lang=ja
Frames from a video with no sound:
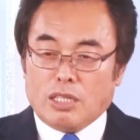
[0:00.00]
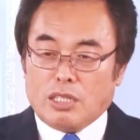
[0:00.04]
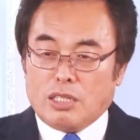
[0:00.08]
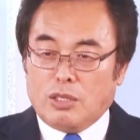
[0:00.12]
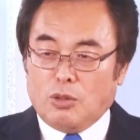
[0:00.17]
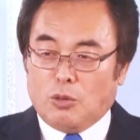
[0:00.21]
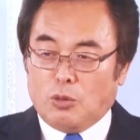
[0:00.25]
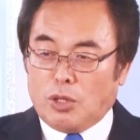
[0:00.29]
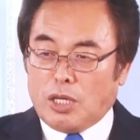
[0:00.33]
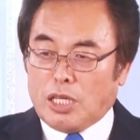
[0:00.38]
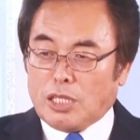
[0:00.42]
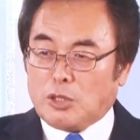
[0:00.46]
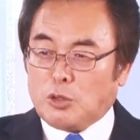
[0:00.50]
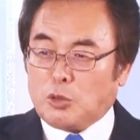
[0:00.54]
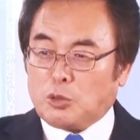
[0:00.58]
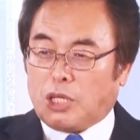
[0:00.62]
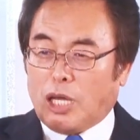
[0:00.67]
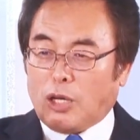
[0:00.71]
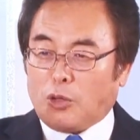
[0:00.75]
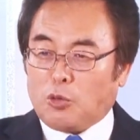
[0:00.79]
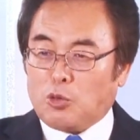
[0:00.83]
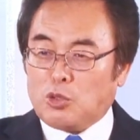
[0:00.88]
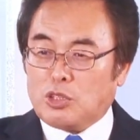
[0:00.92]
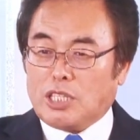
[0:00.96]
俺と
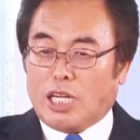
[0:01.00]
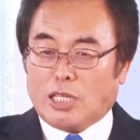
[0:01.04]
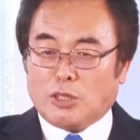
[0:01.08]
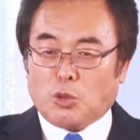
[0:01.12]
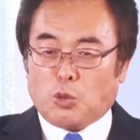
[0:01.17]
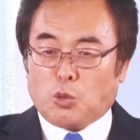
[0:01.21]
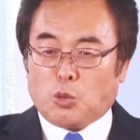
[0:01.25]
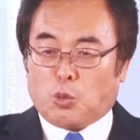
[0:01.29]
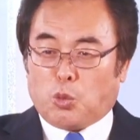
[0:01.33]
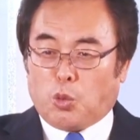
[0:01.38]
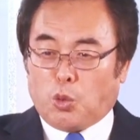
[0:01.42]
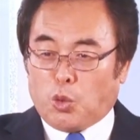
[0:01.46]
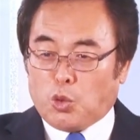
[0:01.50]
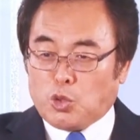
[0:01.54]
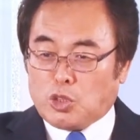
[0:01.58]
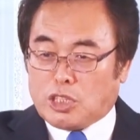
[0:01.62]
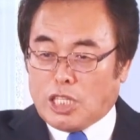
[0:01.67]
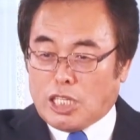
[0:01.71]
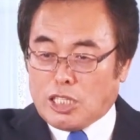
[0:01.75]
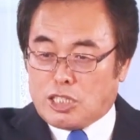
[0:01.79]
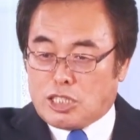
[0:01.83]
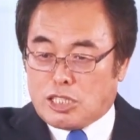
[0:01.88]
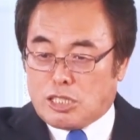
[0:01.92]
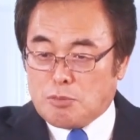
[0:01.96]
結婚しないと殺して
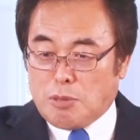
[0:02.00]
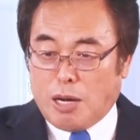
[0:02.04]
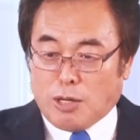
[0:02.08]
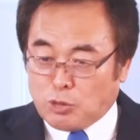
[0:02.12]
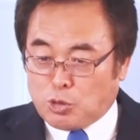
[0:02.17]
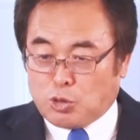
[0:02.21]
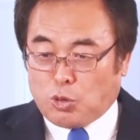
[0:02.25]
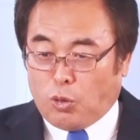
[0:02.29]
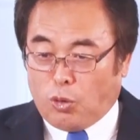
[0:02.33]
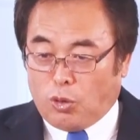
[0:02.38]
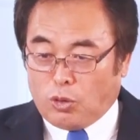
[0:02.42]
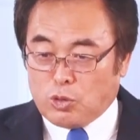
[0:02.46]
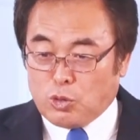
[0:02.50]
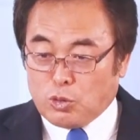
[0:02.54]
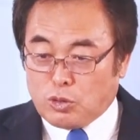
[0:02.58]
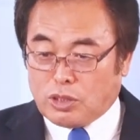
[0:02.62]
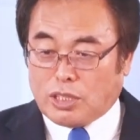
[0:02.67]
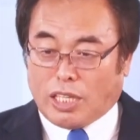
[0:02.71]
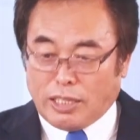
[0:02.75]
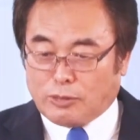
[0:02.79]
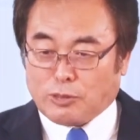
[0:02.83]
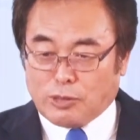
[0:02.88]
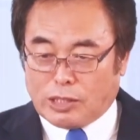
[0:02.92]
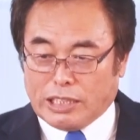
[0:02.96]
しまうと言った
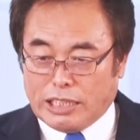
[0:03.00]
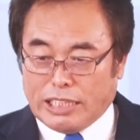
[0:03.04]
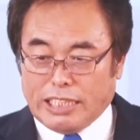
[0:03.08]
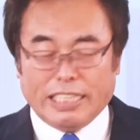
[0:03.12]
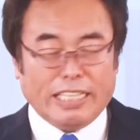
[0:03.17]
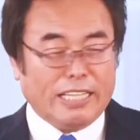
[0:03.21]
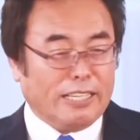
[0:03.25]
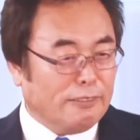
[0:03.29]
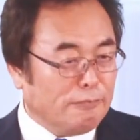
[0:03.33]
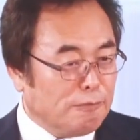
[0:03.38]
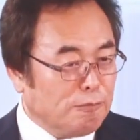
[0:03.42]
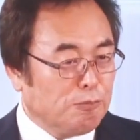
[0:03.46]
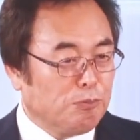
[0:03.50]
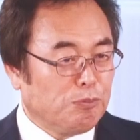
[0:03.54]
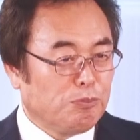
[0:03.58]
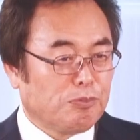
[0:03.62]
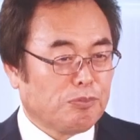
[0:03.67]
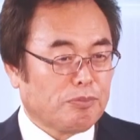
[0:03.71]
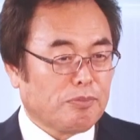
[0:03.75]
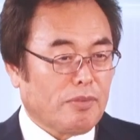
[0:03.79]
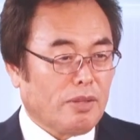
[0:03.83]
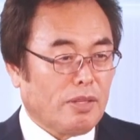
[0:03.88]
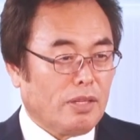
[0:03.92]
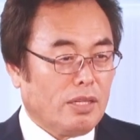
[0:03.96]
時に
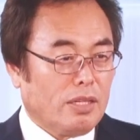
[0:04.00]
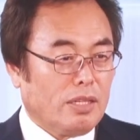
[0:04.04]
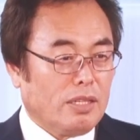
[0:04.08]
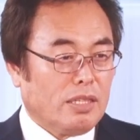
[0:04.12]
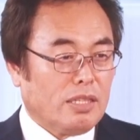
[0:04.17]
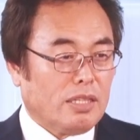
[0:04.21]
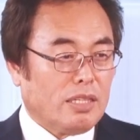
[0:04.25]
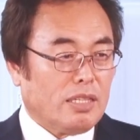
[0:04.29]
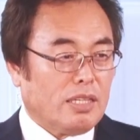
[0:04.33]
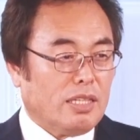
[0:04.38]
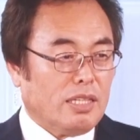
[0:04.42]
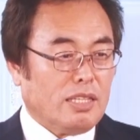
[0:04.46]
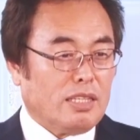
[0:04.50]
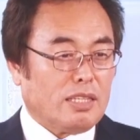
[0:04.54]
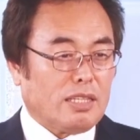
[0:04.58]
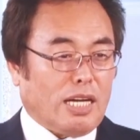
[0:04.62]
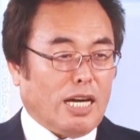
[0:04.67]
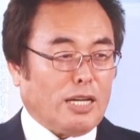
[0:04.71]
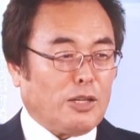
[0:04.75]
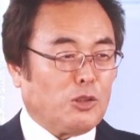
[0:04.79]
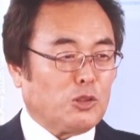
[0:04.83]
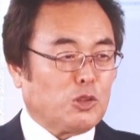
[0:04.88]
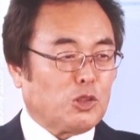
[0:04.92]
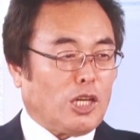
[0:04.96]

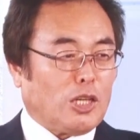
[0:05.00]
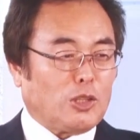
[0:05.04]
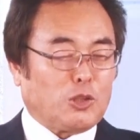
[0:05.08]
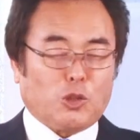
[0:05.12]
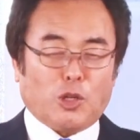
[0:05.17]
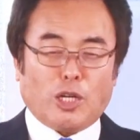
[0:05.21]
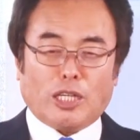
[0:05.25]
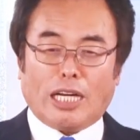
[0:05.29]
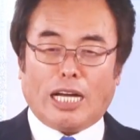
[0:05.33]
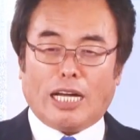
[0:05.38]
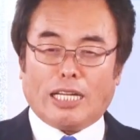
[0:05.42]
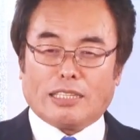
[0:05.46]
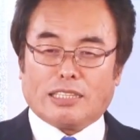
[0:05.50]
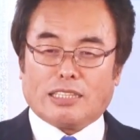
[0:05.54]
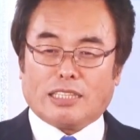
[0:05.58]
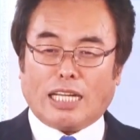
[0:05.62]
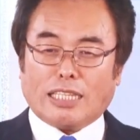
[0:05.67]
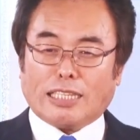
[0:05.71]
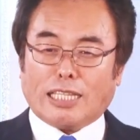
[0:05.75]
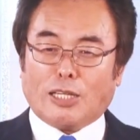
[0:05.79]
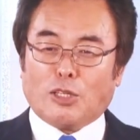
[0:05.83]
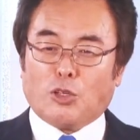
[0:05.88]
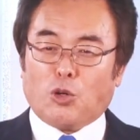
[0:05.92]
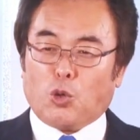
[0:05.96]
彼女がそれがた
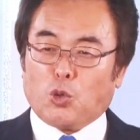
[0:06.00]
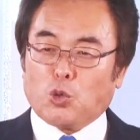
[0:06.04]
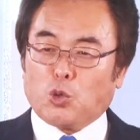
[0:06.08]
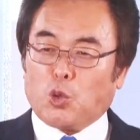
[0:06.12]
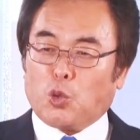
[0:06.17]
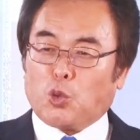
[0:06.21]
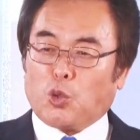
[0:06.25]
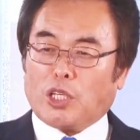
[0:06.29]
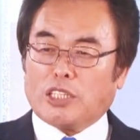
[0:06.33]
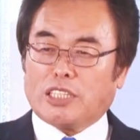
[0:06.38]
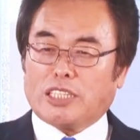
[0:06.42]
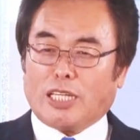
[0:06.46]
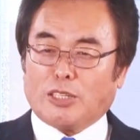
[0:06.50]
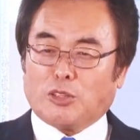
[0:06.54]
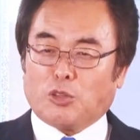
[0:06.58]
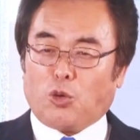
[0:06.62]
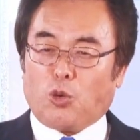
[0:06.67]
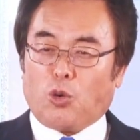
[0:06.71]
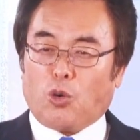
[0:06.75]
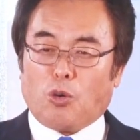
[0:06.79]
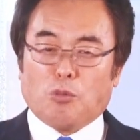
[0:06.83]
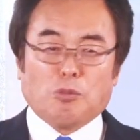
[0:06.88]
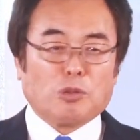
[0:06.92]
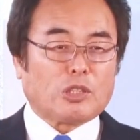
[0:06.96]
だの脅かしだと
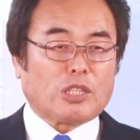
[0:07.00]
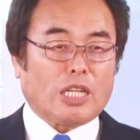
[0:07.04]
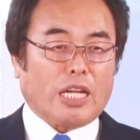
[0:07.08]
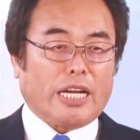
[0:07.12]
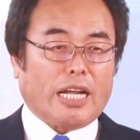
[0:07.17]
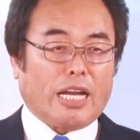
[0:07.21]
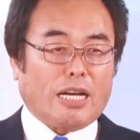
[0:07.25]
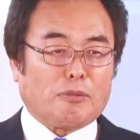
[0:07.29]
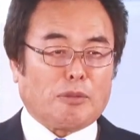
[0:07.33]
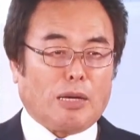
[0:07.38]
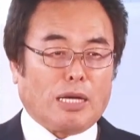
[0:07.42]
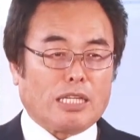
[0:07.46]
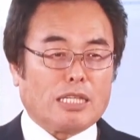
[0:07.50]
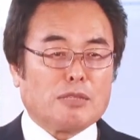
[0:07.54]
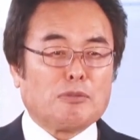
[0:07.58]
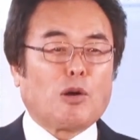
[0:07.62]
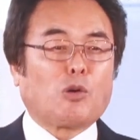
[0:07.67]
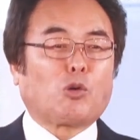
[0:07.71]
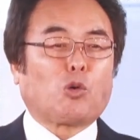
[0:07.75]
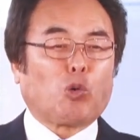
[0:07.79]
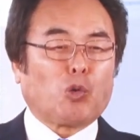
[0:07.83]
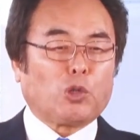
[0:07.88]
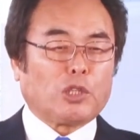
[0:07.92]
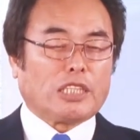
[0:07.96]
思ったならば今
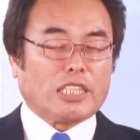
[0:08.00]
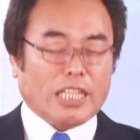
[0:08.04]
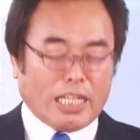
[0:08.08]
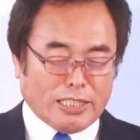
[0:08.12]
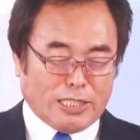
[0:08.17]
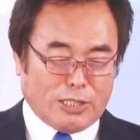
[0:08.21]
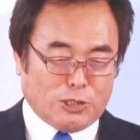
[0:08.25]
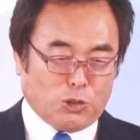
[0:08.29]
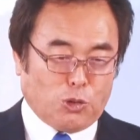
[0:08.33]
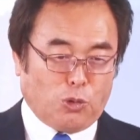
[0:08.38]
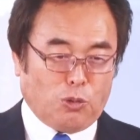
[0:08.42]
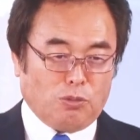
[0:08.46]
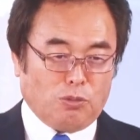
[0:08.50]
ここにいないでしょ